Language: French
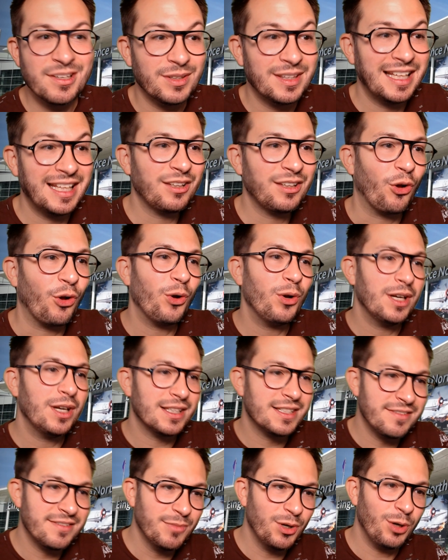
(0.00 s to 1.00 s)
d'être
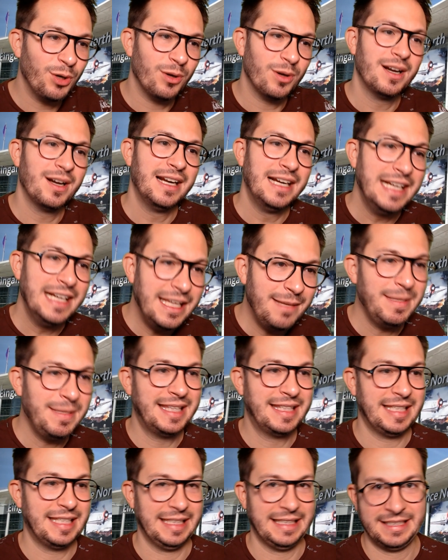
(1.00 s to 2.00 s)
relativement
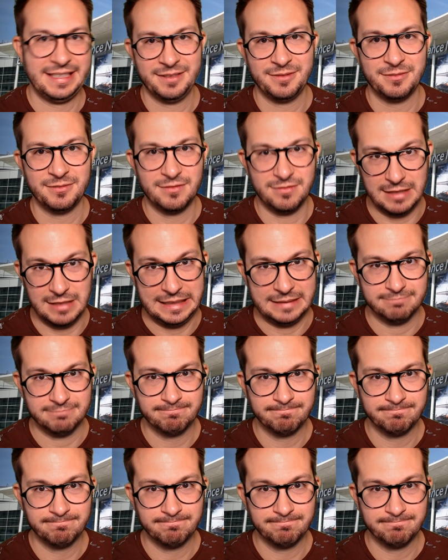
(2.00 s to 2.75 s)
limité. Voilà.